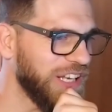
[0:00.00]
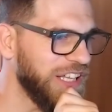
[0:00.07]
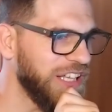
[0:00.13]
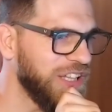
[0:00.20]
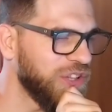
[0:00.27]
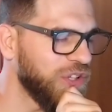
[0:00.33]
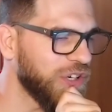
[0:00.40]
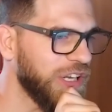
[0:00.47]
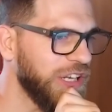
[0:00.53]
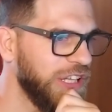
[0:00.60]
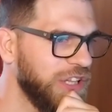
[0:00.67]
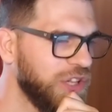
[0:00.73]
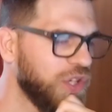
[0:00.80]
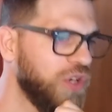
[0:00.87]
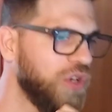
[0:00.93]
qué lindo, qué
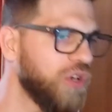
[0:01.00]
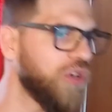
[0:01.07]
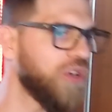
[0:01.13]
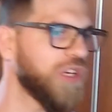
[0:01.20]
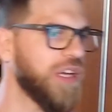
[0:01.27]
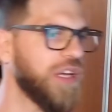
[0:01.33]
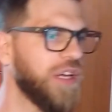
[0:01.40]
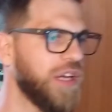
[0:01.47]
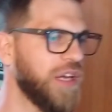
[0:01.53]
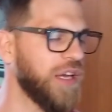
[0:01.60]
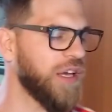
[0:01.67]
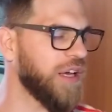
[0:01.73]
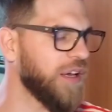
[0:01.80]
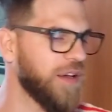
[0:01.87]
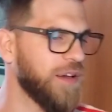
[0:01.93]
lindo, loco,
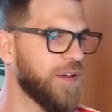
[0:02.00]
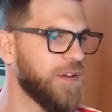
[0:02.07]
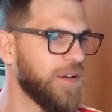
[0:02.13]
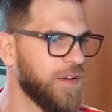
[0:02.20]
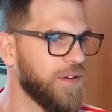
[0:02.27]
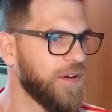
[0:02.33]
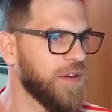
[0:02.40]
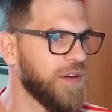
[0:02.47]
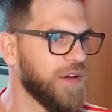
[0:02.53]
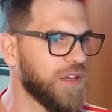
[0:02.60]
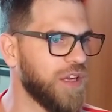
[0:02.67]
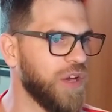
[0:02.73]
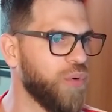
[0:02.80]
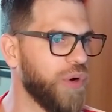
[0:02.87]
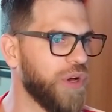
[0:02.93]
qué...
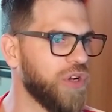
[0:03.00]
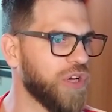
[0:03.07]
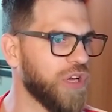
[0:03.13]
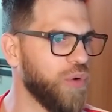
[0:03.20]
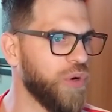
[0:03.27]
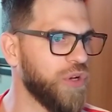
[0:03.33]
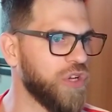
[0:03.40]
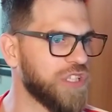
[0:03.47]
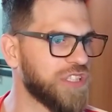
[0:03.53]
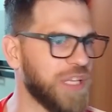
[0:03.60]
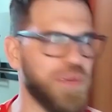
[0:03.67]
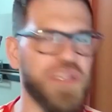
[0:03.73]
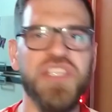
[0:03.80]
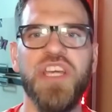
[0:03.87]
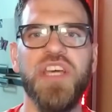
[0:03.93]
Qué bueno, qué bueno, el
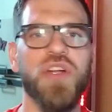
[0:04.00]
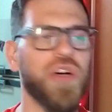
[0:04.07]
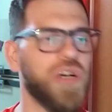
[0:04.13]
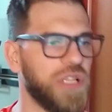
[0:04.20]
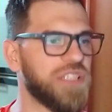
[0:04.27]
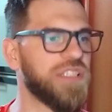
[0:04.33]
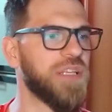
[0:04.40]
semillero, el